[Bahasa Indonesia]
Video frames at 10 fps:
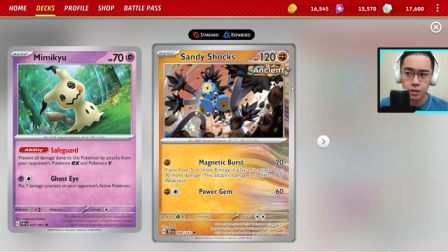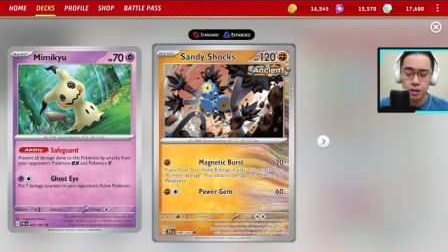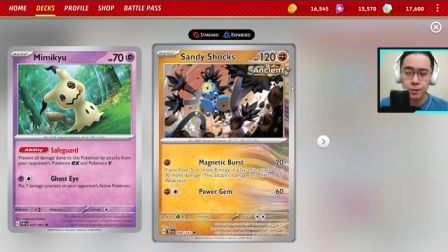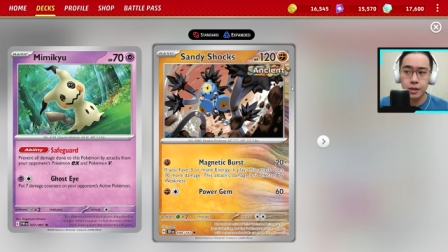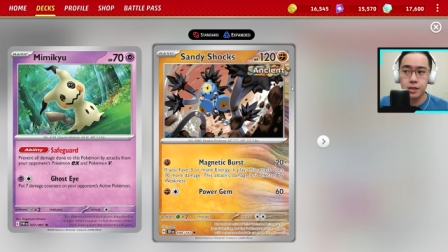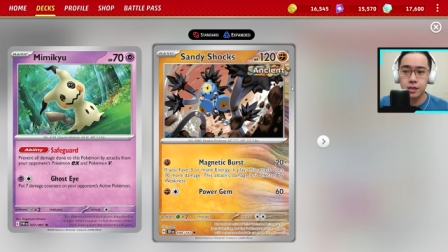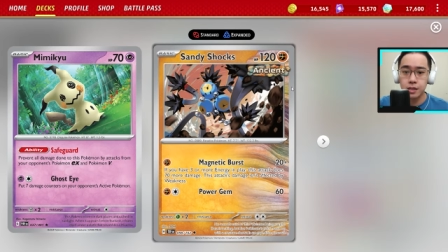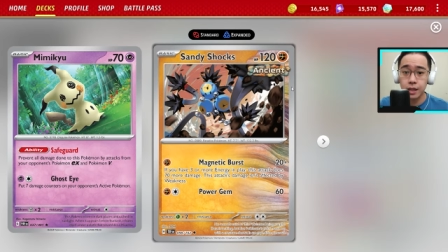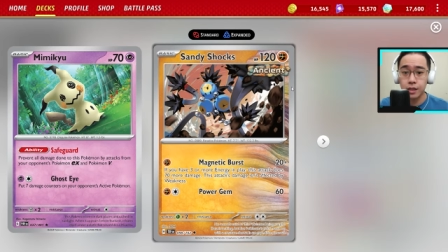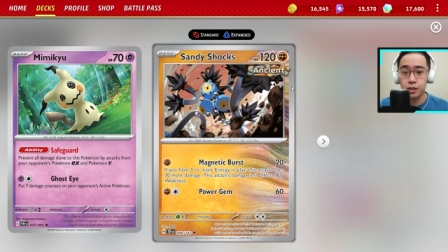kita pakai
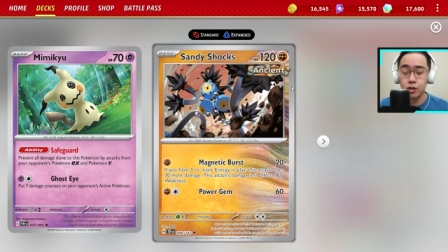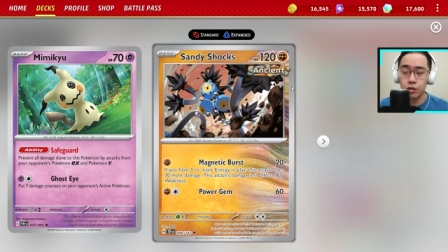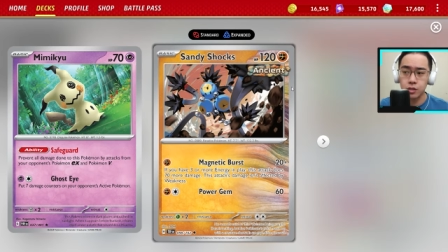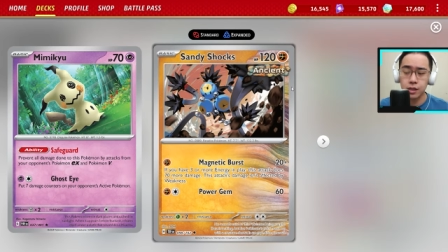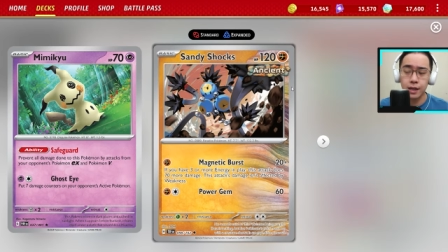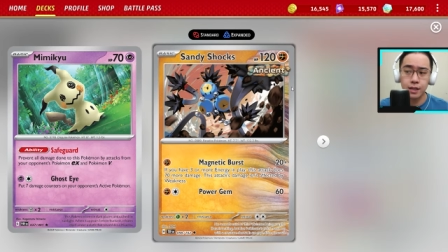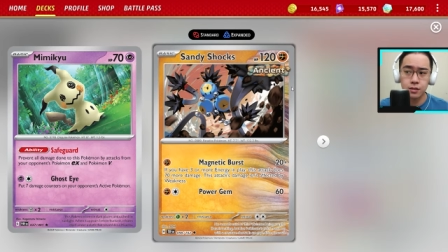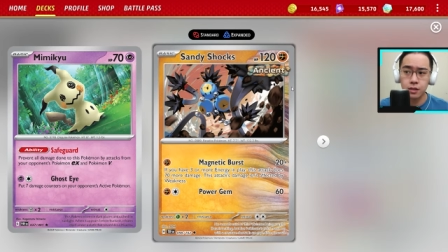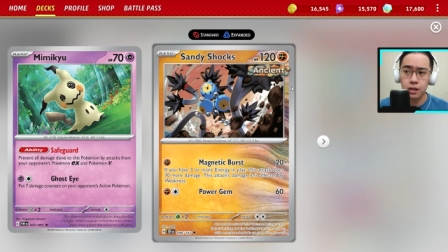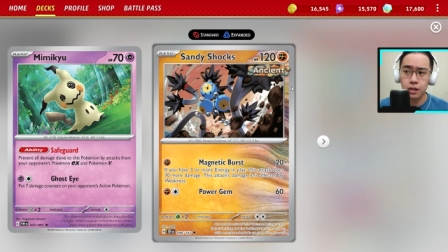Sandy Shocks
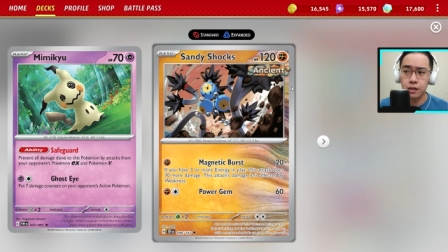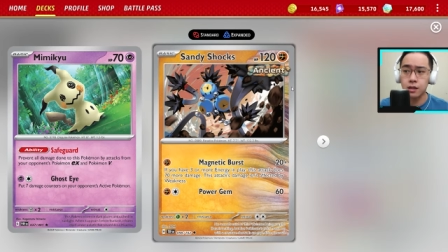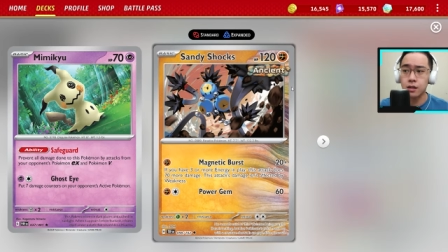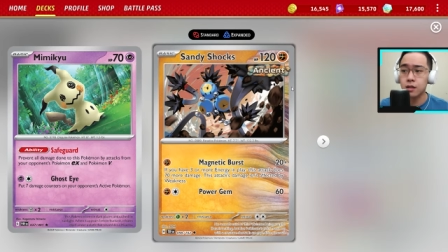EX karena